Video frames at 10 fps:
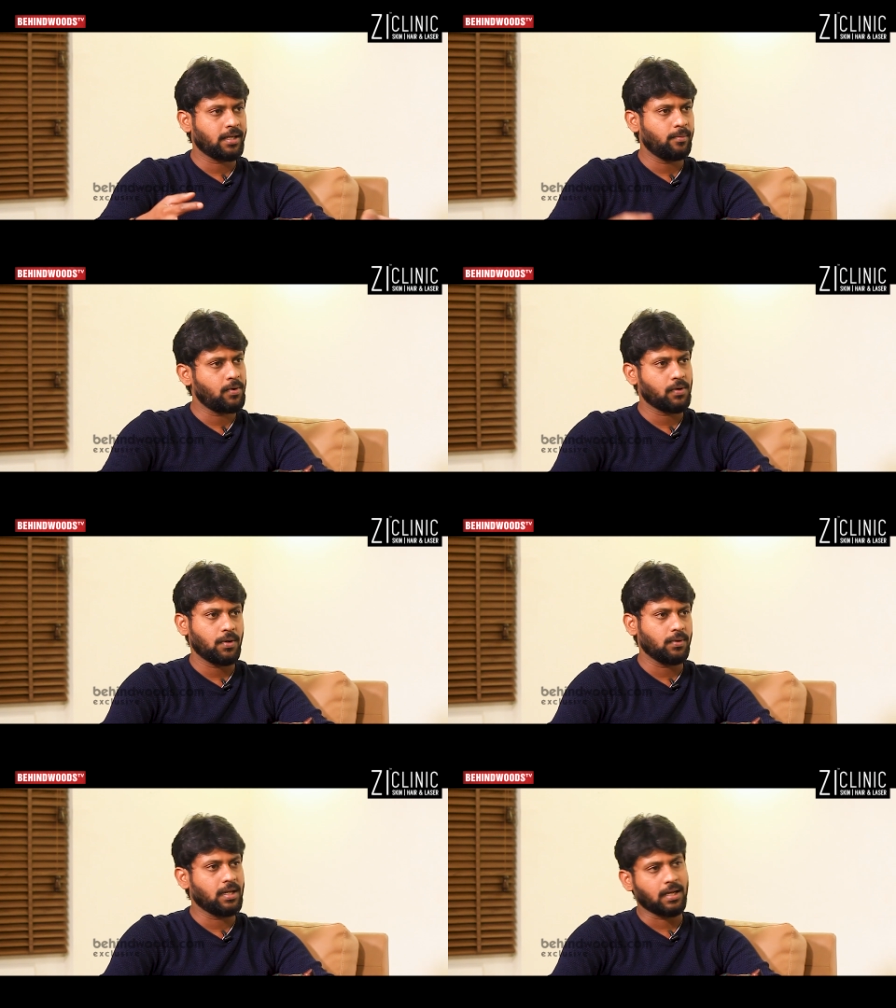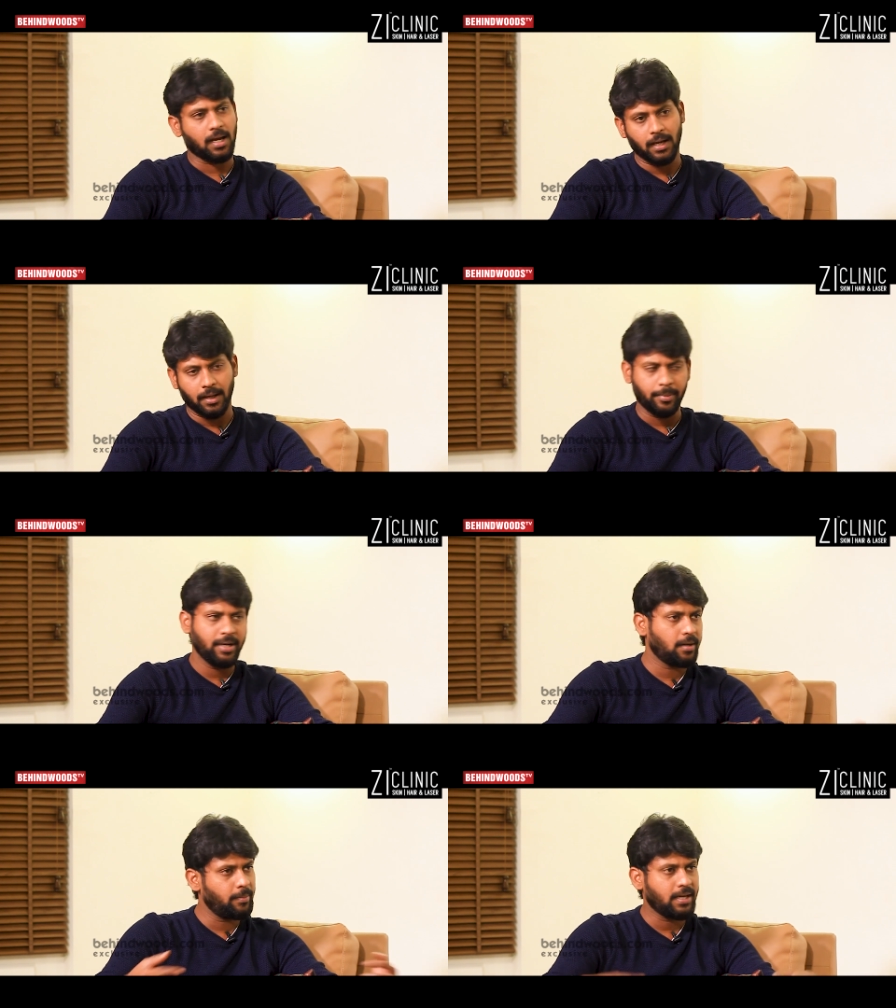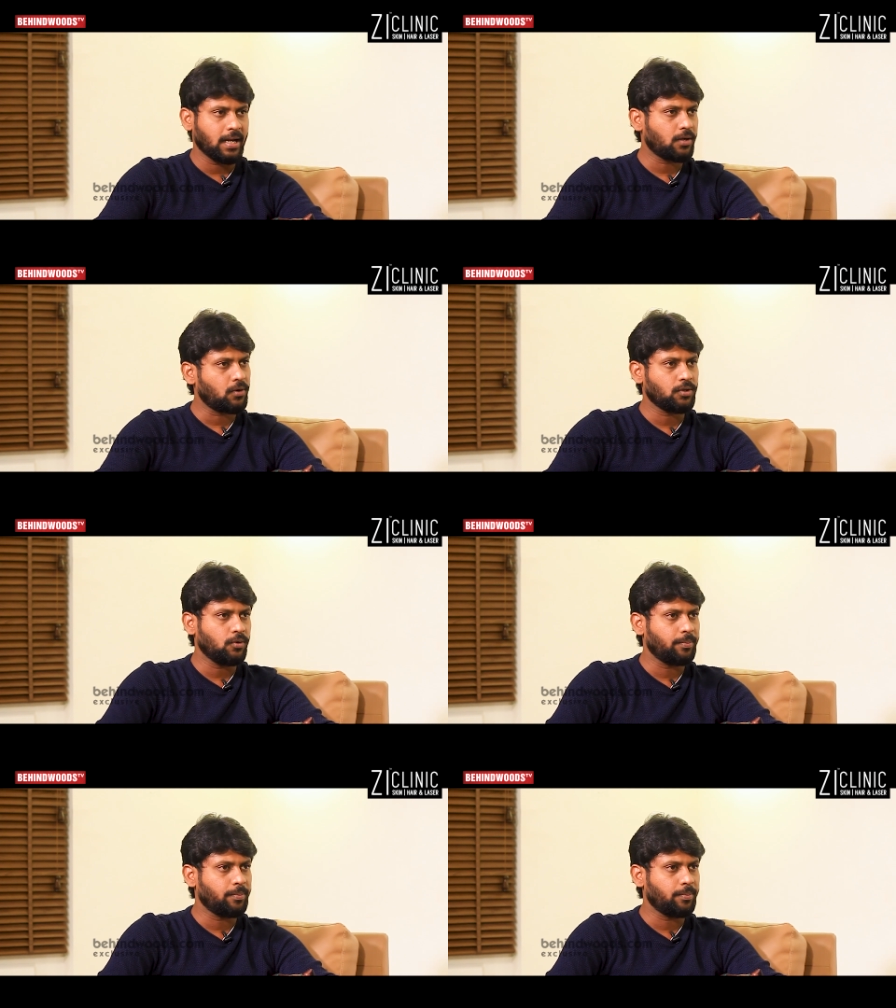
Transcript: நினைக்கிறோமோ அவங்களாம் உள்ள இருக்காங்க அப்படின்ற மாதிரி எனக்கும் அந்த